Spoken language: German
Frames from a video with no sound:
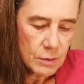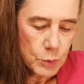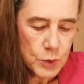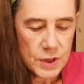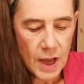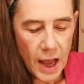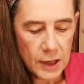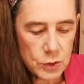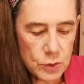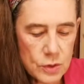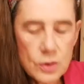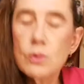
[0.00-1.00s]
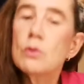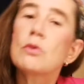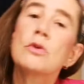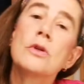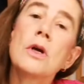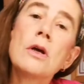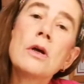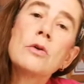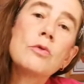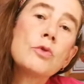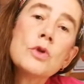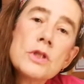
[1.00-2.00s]
Muskatnuss oder
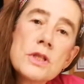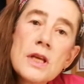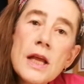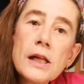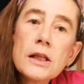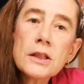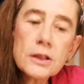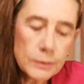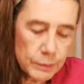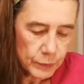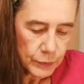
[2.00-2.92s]
Gewürznelke